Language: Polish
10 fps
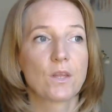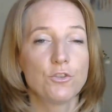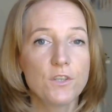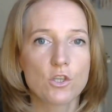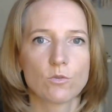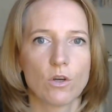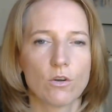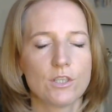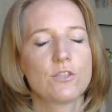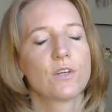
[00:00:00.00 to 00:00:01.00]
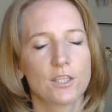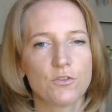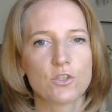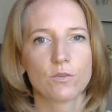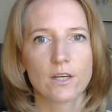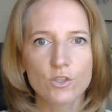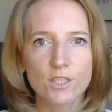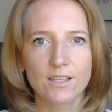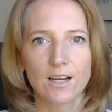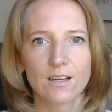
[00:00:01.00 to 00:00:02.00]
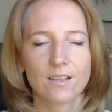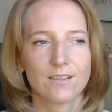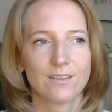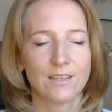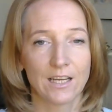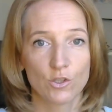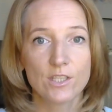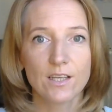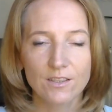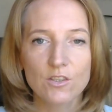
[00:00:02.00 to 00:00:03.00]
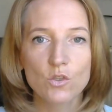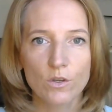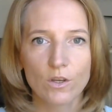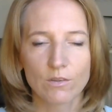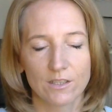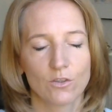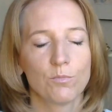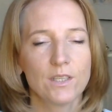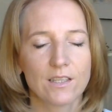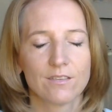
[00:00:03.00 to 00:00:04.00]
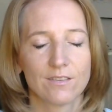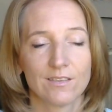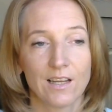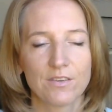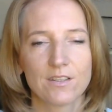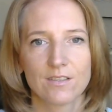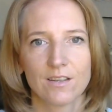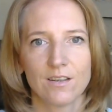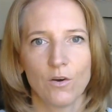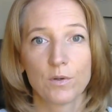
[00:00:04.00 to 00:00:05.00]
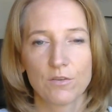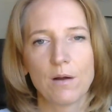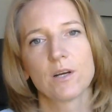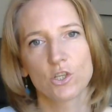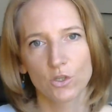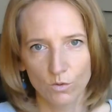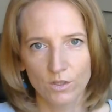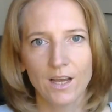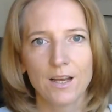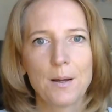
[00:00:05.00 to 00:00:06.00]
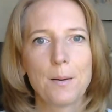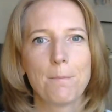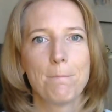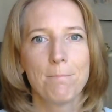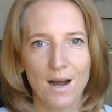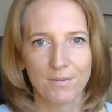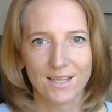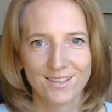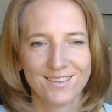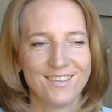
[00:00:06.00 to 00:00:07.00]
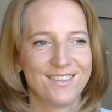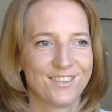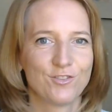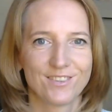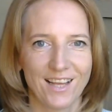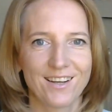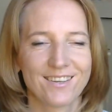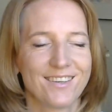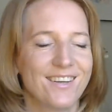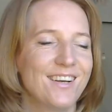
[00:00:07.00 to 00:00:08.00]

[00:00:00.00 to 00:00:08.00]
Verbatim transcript: Ćwiczą to i zwykle ćwiczą na rodzicach. Na rodzicach testują, dlatego my najwięcej obrywamy, a szczególnie mamy. Tak.